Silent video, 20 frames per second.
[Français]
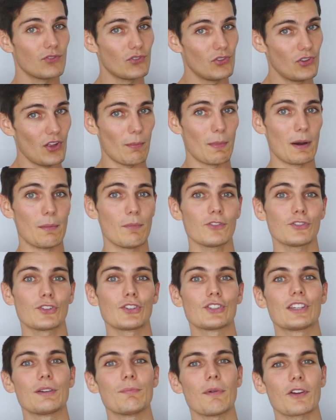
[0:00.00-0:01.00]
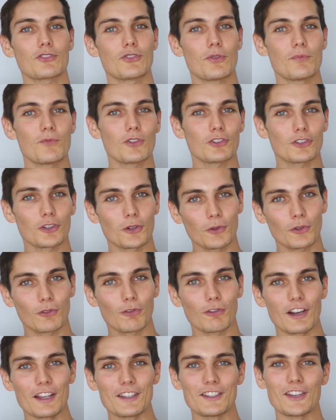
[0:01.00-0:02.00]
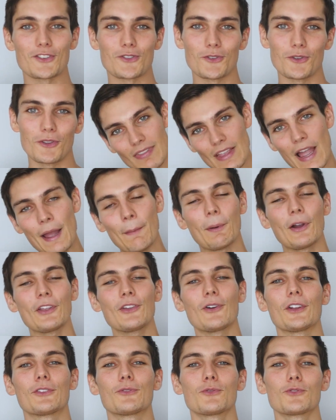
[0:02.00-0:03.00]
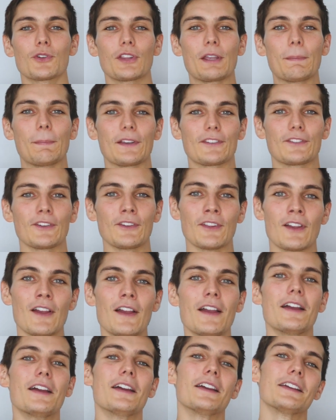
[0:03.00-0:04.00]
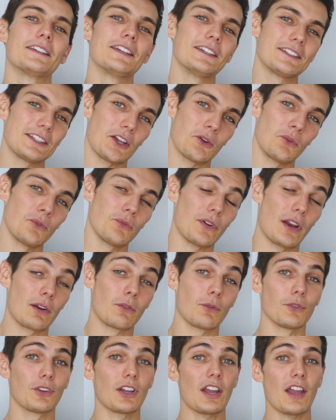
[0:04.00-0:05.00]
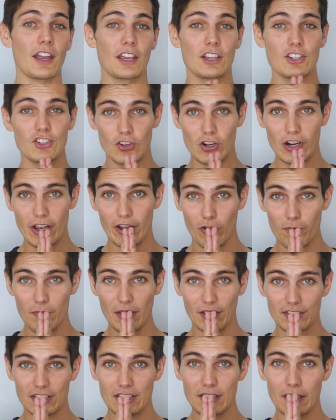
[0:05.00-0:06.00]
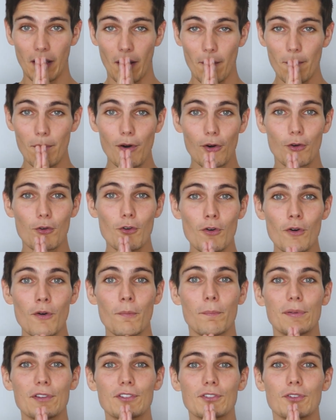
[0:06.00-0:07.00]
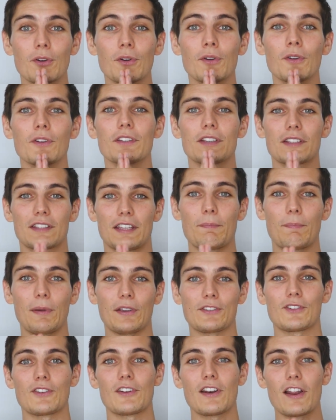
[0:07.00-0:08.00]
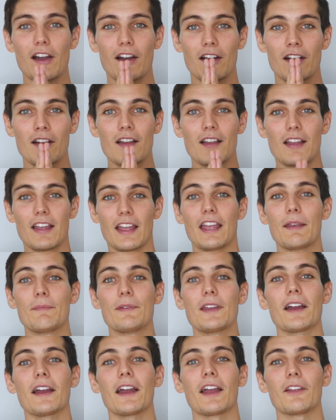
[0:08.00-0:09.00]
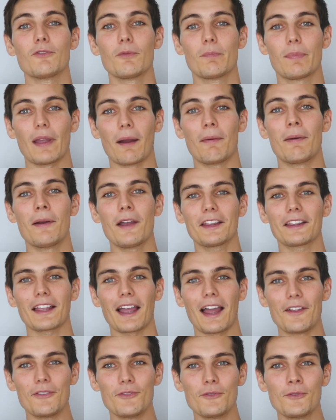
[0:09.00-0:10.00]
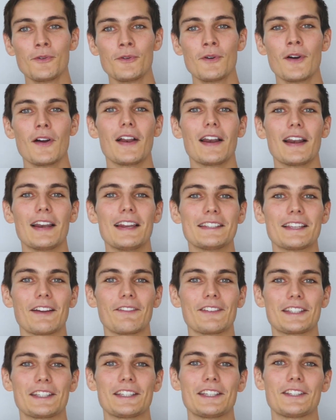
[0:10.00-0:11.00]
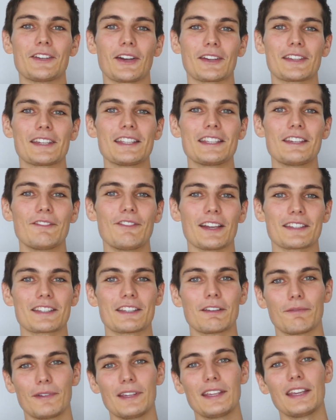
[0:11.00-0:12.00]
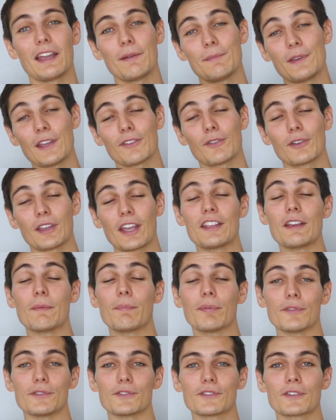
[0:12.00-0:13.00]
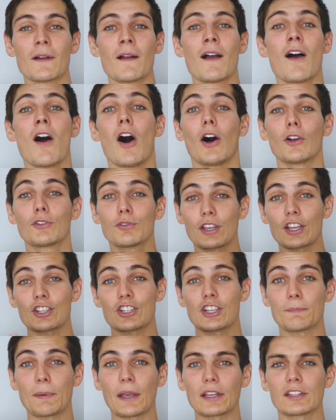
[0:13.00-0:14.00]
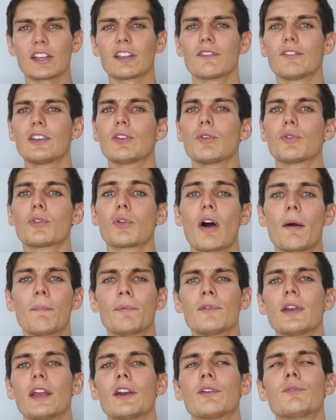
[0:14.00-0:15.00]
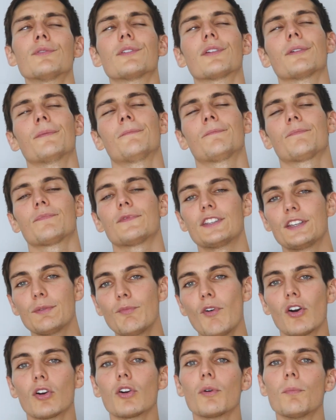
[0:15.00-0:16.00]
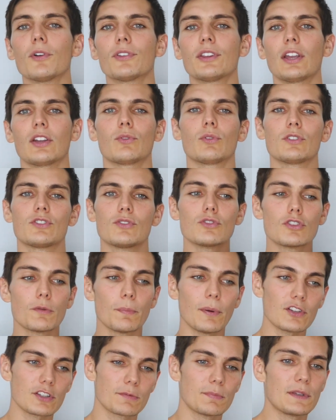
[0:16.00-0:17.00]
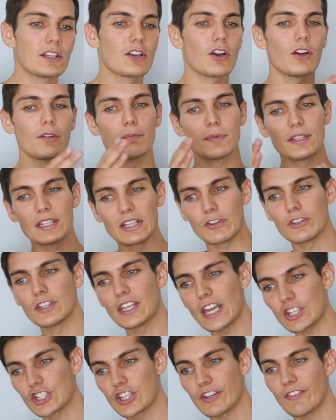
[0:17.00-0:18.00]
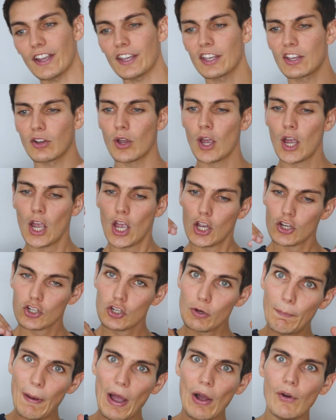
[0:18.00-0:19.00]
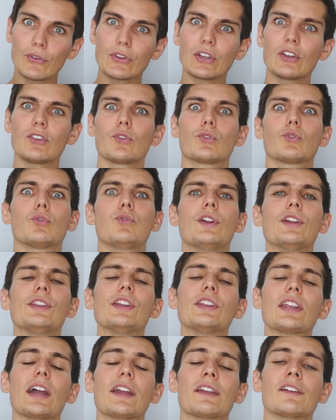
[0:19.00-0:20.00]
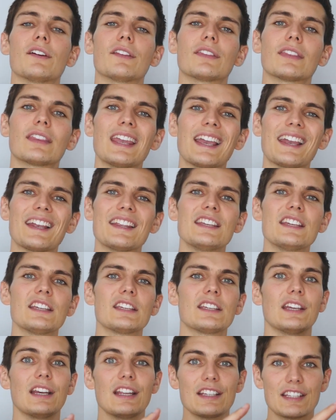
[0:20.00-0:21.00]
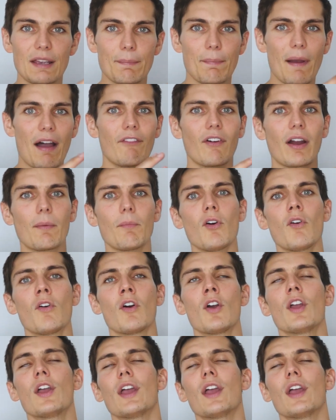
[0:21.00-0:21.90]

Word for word: Normalement, c'est ce qui marche le mieux selon toutes les études. Après, il y aura toujours des personnes qui essaieront de faire le contraire et je les remercie beaucoup puisque ces personnes-là, eh bien, elles nous permettent à nous, les investisseurs qui diversifient, eh bien, de gagner plus. En tout cas, j'espère que cette vidéo t'aura plu. Écoute, Dis-moi en commentaire, toi, ce que tu penses, Bitcoin, Bitcoin Cash. C'est vrai que je suis pas rentré dans tous les détails techniques qui les séparent vraiment,